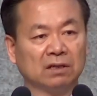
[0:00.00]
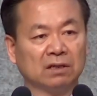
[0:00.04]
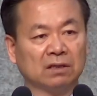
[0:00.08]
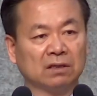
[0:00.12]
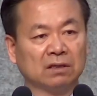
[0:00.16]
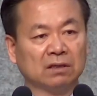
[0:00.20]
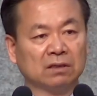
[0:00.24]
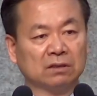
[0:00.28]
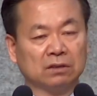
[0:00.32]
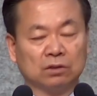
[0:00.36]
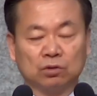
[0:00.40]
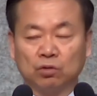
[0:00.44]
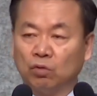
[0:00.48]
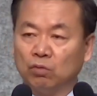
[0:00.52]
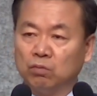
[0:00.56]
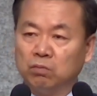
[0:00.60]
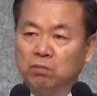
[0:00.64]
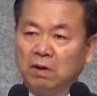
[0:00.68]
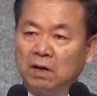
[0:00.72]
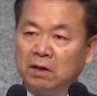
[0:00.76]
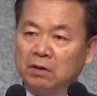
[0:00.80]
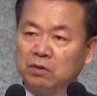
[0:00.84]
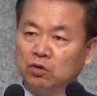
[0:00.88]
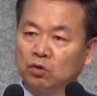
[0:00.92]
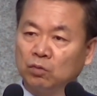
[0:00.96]
그
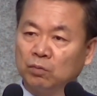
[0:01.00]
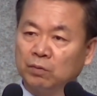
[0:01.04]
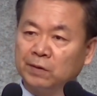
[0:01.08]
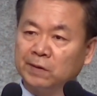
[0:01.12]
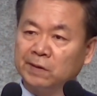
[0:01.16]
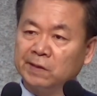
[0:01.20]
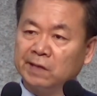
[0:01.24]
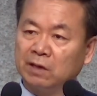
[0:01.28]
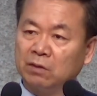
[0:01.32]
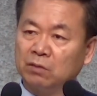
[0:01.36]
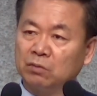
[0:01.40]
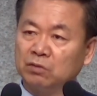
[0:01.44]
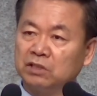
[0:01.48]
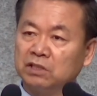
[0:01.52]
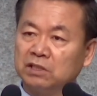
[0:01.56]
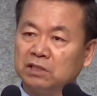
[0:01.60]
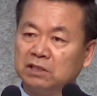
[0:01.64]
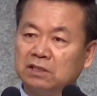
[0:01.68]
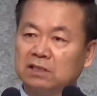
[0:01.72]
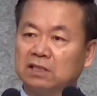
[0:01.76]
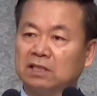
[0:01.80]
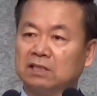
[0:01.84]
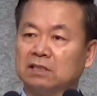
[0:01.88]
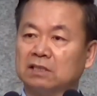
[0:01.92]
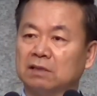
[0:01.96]
동방요배를 하고
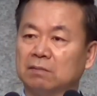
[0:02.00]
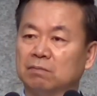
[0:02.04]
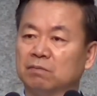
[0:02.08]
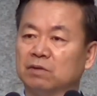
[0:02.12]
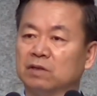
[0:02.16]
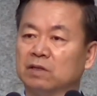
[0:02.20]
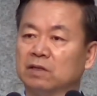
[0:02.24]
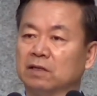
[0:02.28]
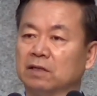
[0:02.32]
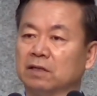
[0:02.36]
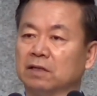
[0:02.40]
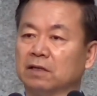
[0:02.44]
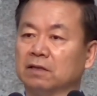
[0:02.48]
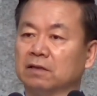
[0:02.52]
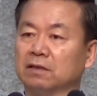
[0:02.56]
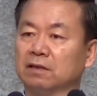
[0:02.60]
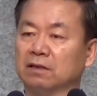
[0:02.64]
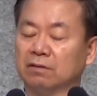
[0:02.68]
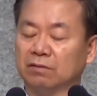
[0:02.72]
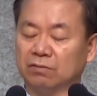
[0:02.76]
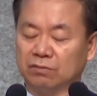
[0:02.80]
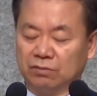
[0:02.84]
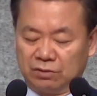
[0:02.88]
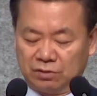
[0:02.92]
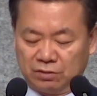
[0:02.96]
신사 참배를
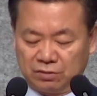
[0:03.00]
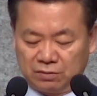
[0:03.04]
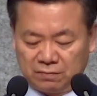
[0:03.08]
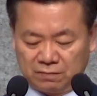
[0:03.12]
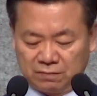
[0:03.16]
하겠다는 거죠.